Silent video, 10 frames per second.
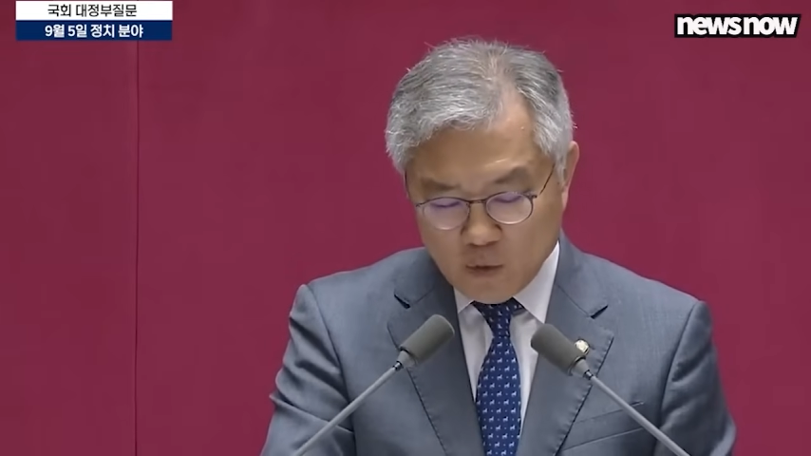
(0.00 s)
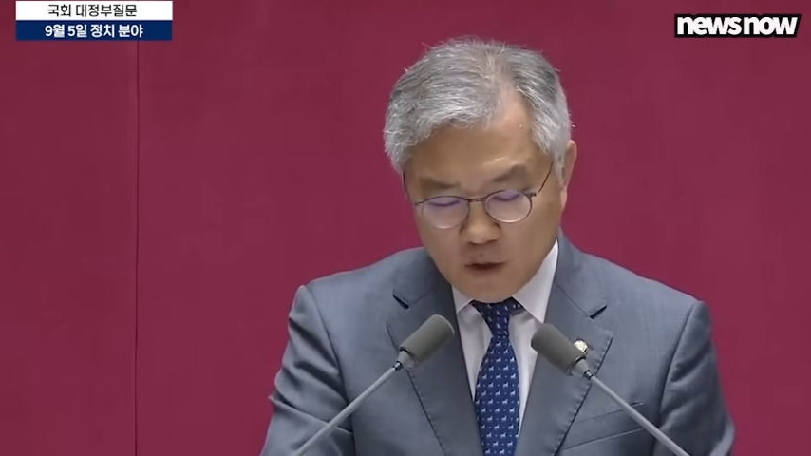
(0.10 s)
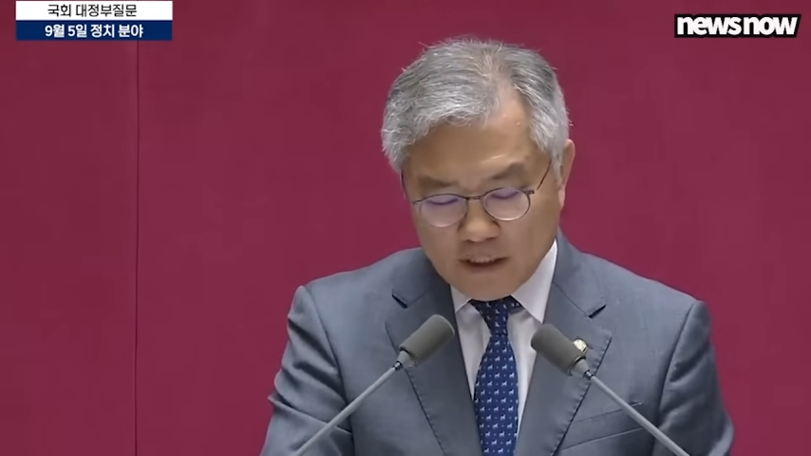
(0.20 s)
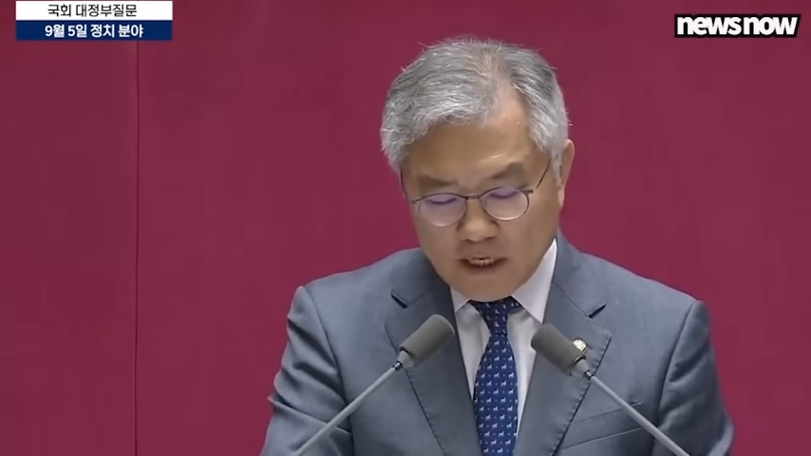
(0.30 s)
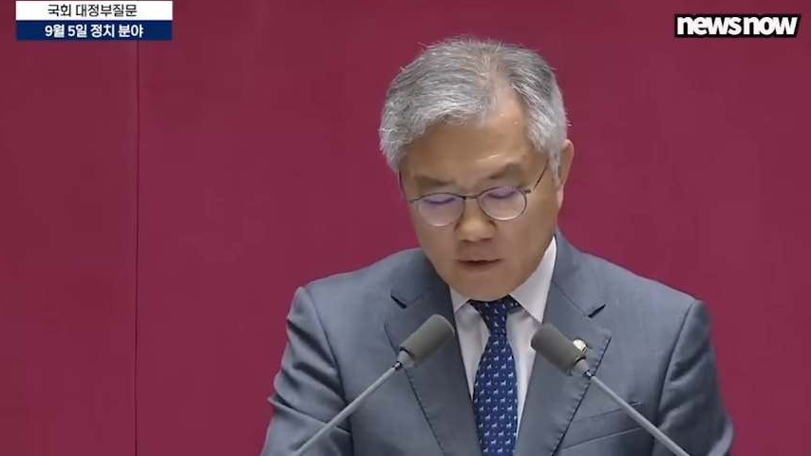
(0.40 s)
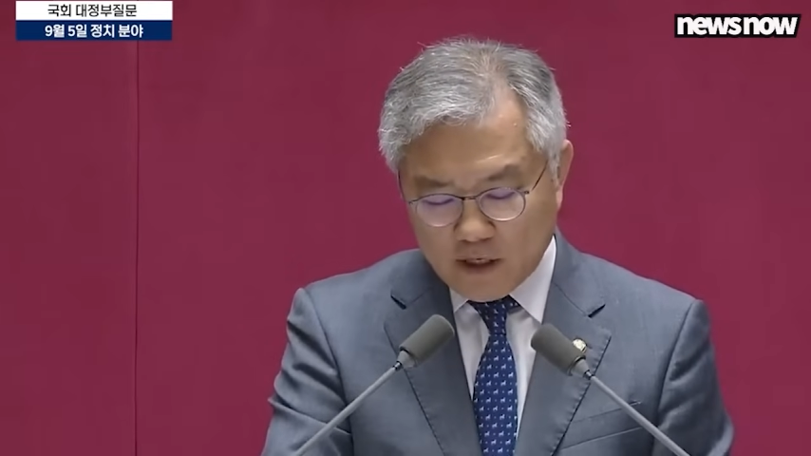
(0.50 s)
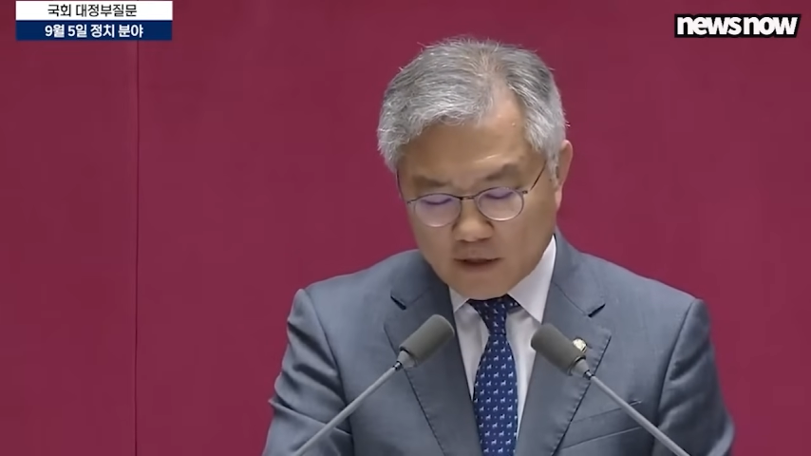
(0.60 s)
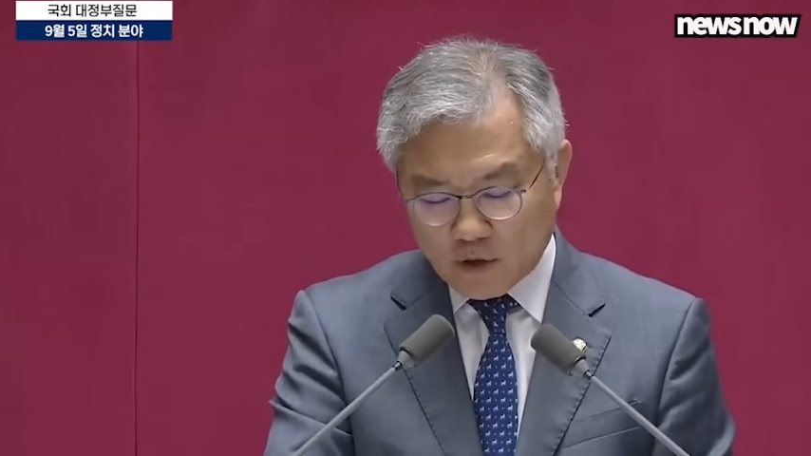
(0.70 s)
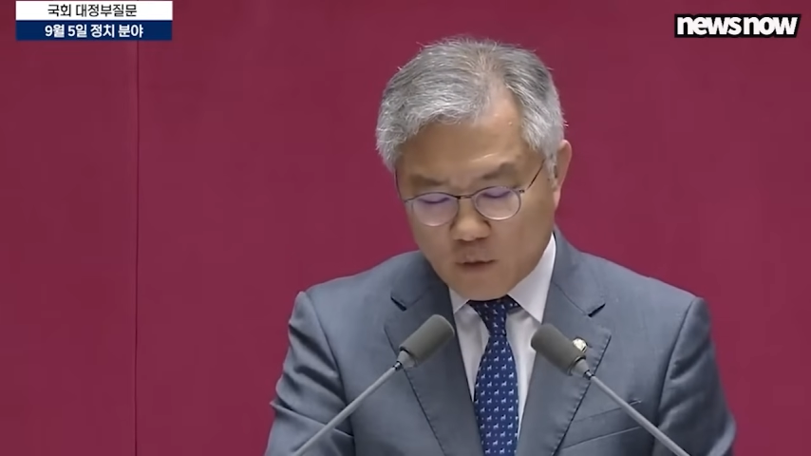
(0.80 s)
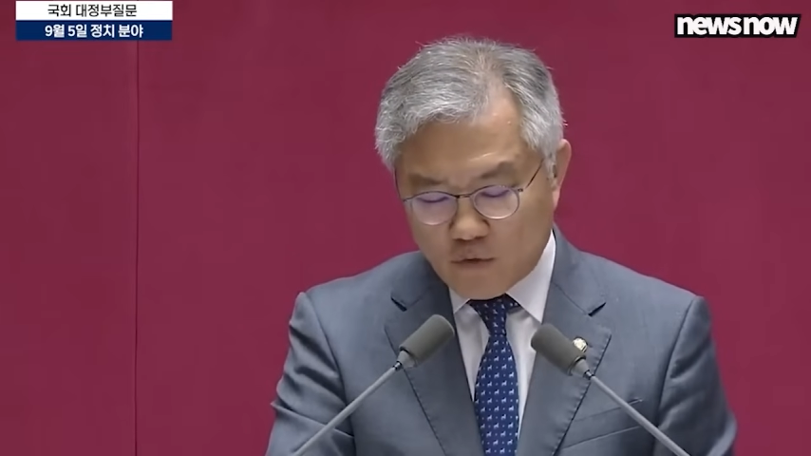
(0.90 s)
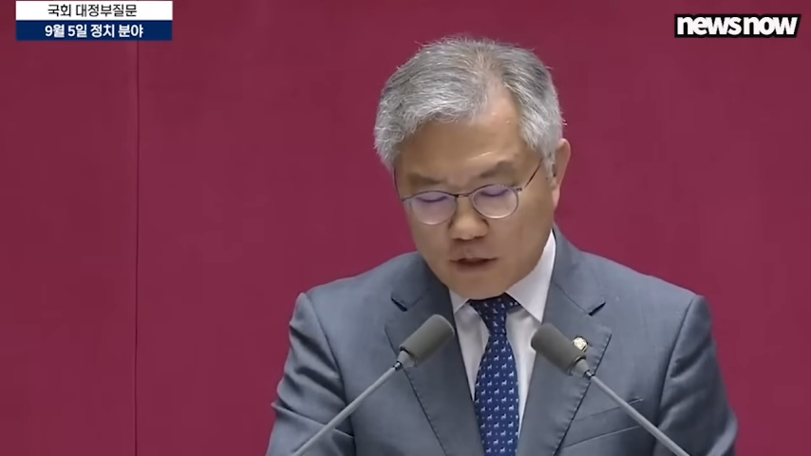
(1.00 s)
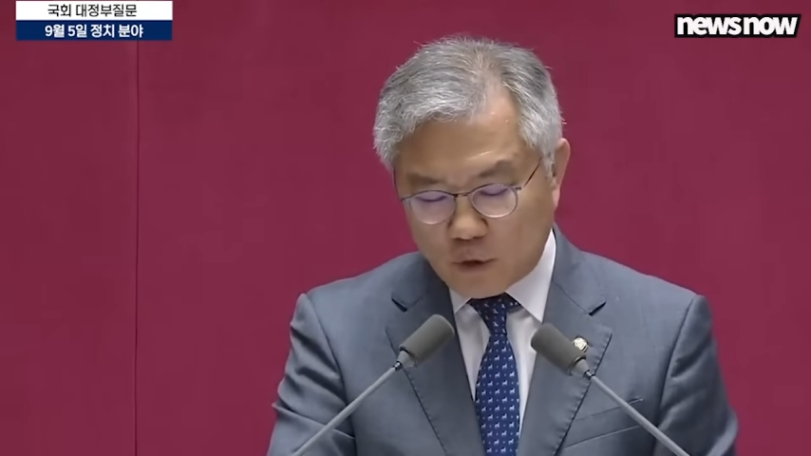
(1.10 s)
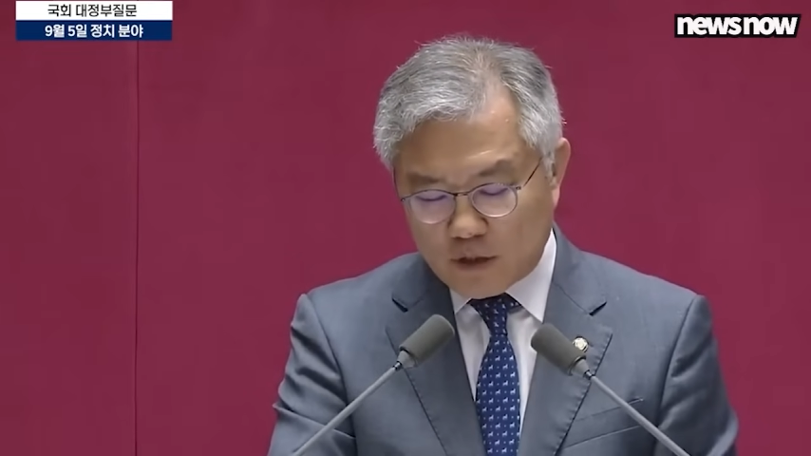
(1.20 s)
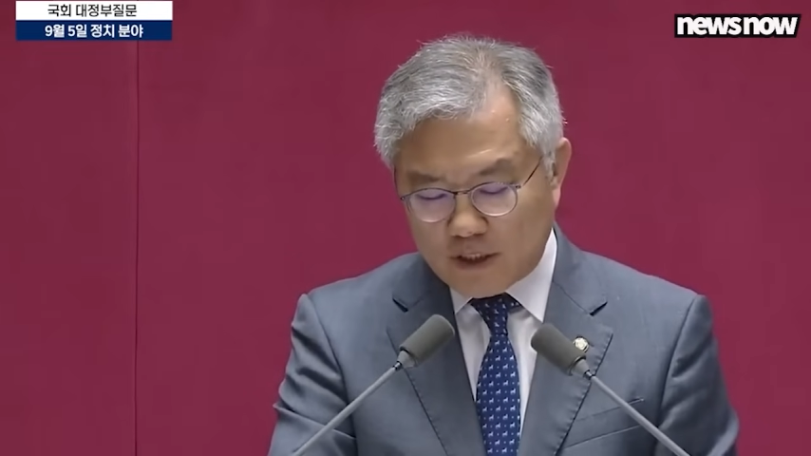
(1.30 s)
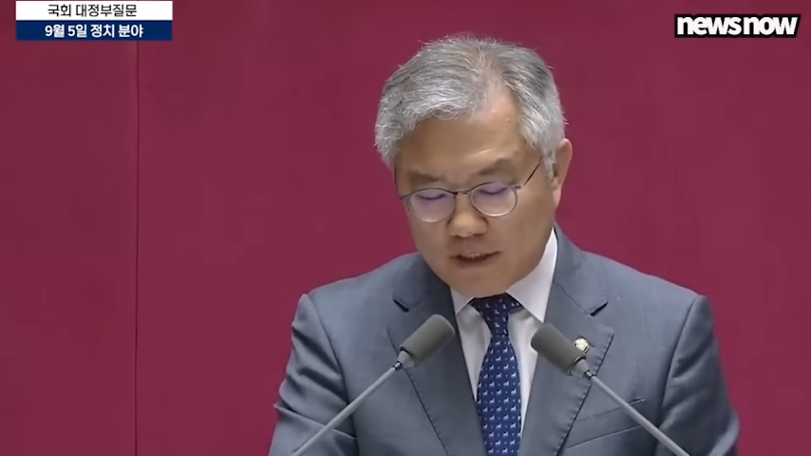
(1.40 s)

위기 상황에서 정부의 존재